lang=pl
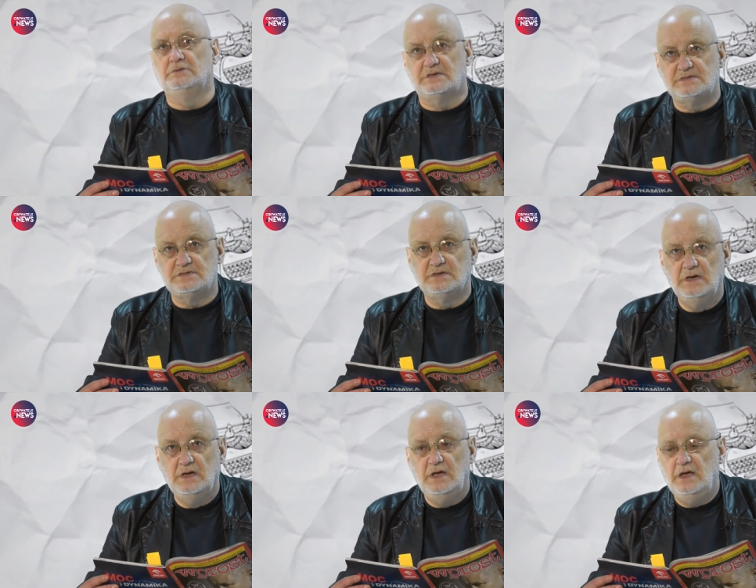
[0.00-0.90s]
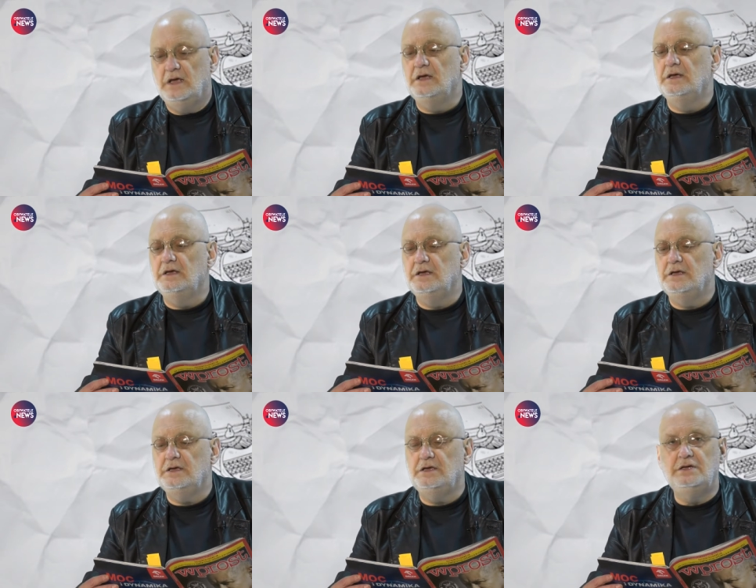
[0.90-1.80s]
u nas.
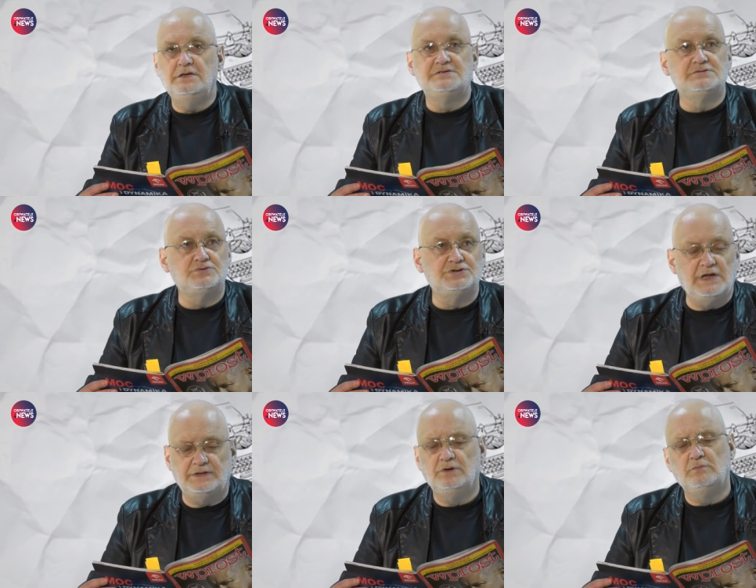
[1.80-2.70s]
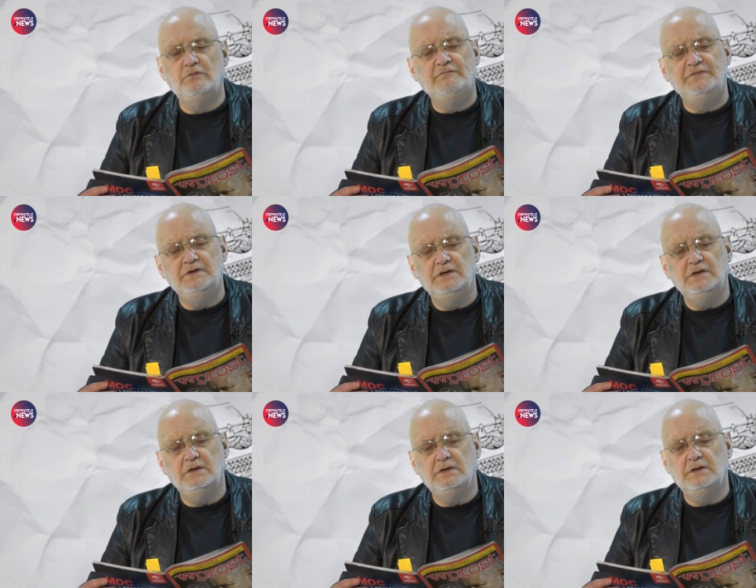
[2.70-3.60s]
Y, I cóż na to
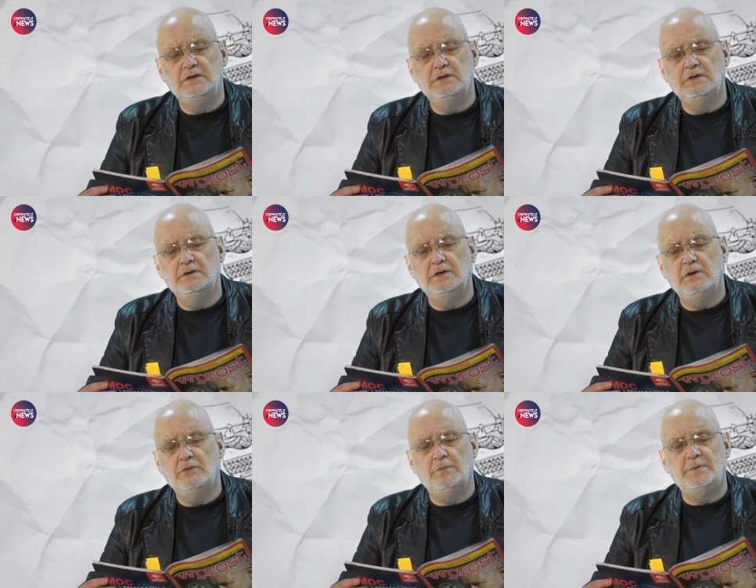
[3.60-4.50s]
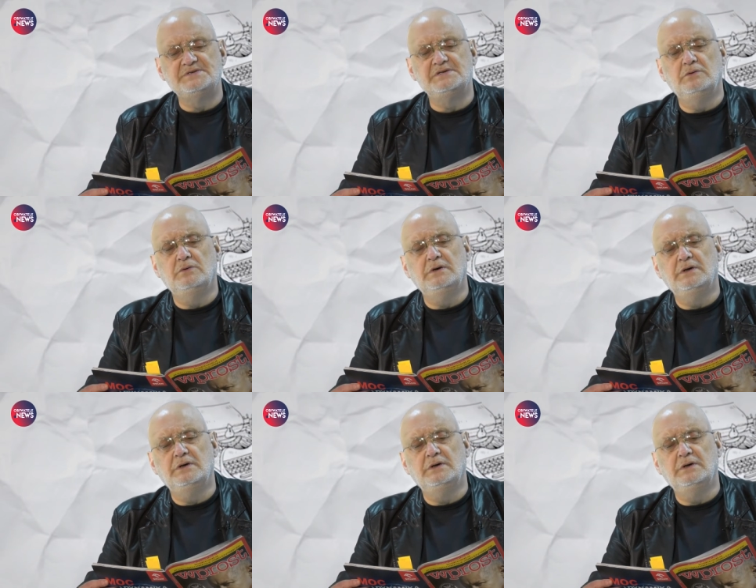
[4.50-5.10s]
mówi y, europoseł